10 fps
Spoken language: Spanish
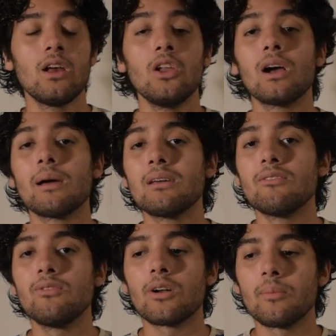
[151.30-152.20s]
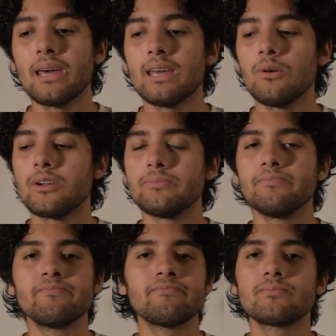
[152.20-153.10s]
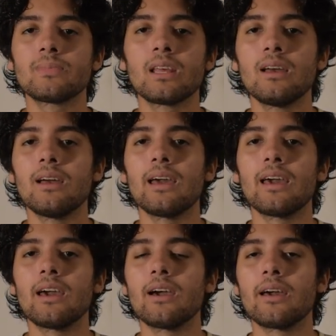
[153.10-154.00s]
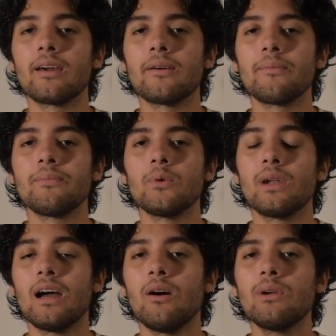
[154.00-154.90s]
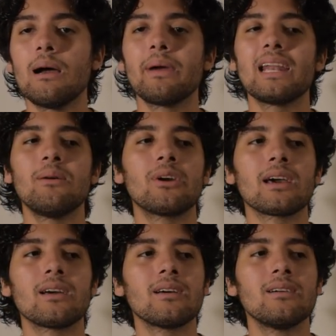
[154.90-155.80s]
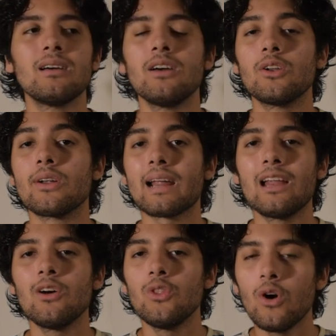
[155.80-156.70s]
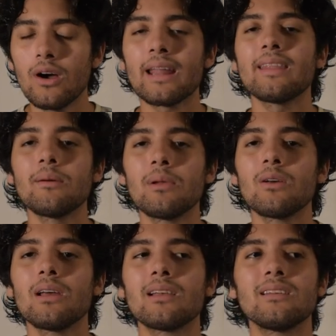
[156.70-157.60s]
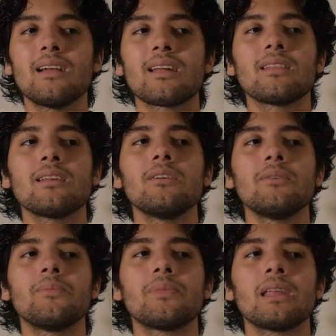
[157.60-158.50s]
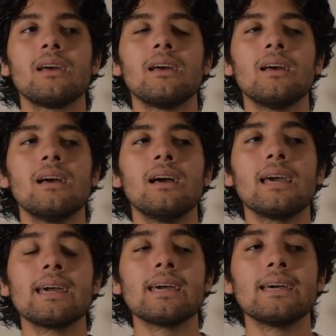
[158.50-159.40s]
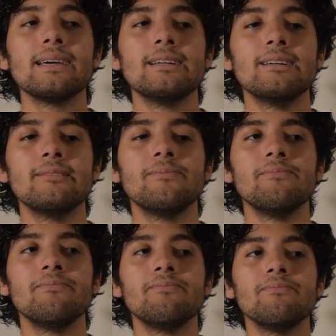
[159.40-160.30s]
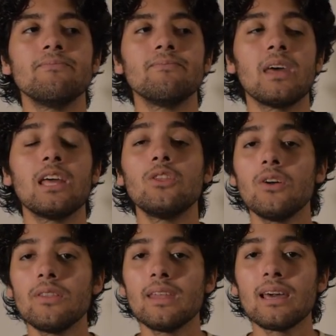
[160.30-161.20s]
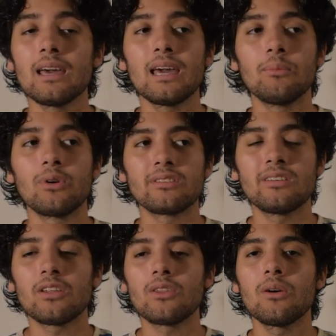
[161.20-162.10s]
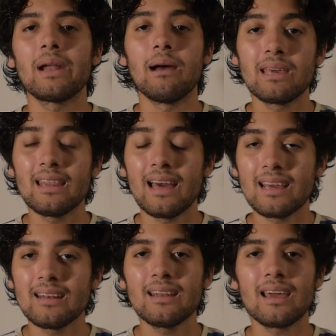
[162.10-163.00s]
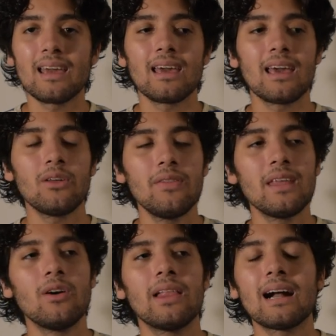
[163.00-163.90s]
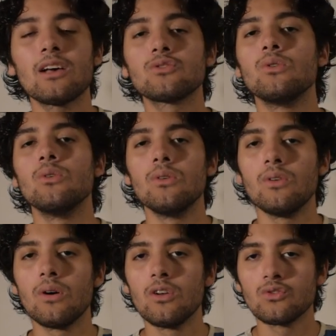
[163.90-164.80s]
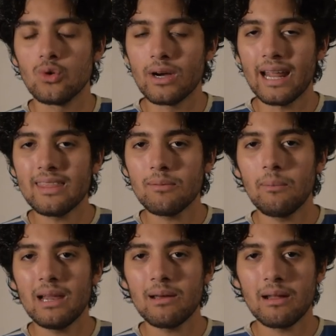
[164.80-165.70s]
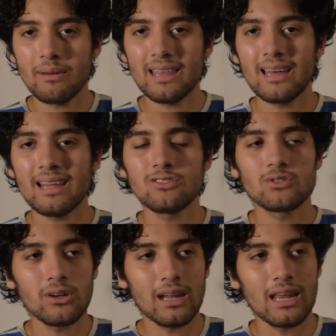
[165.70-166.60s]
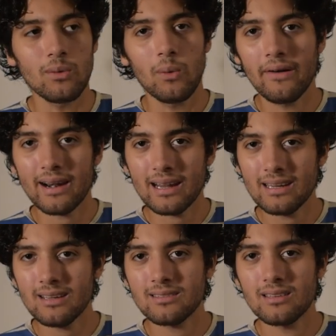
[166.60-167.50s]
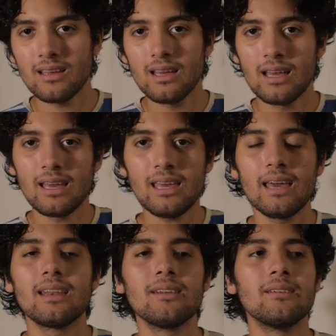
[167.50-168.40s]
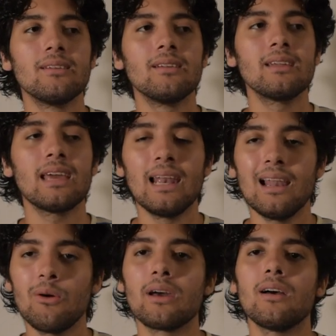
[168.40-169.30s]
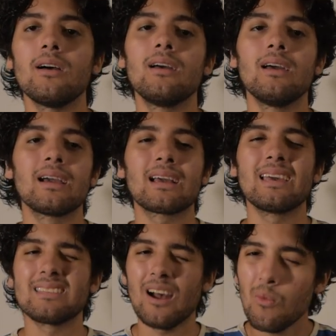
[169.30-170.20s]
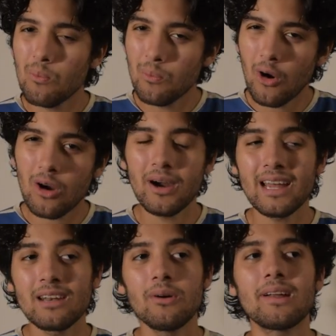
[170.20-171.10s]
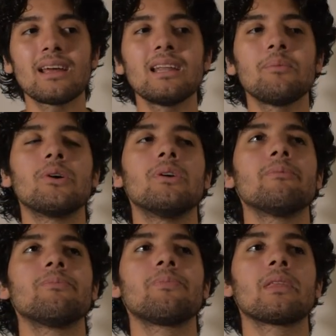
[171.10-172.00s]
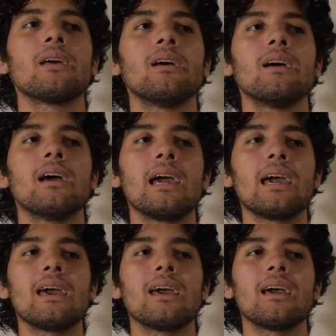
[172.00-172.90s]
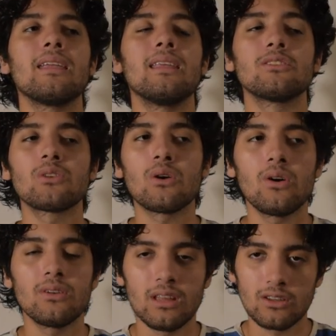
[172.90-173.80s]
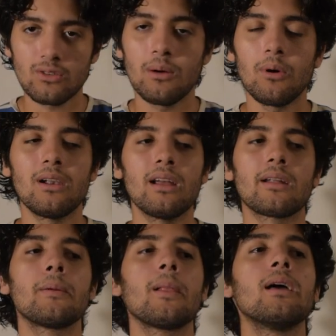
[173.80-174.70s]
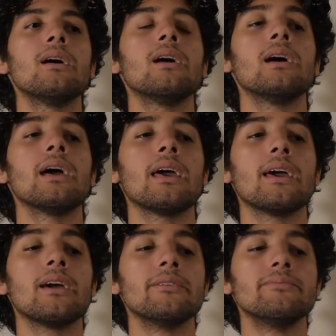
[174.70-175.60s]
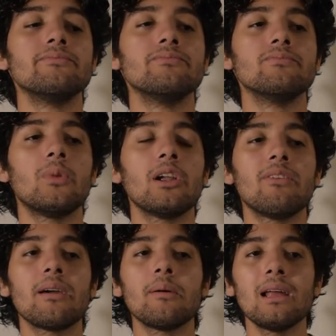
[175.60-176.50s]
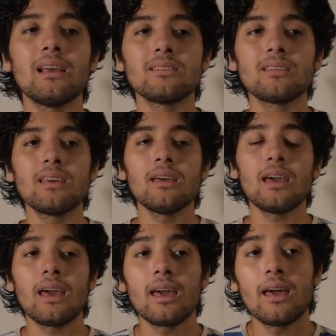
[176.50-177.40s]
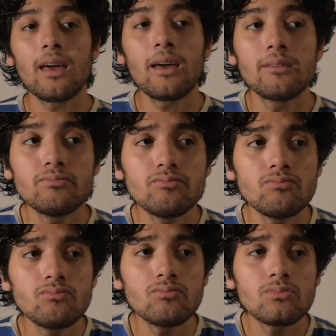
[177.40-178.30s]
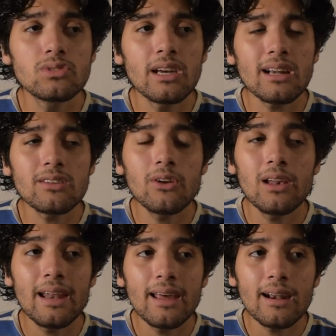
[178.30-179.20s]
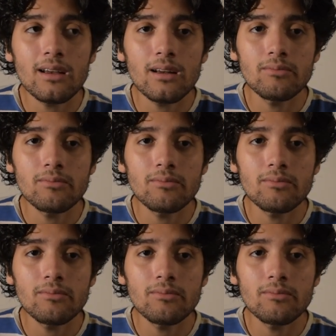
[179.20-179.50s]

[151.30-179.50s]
lo que me informé y bueno, eh, una, una, pena porque nos regaló dos grandes películas de cine argentino. en donde, por cierto, para mí Darín es donde nos deja su, sus grandes papeles para mí de Darín son en Nueve Reinas y en, en El Aura. Quizás un poco más en Nueve Reinas, pero bueno, eh, de, eso, de eso vamos a hablar. Em, bueno, Fabián Bilinski em, se recibió en la NERC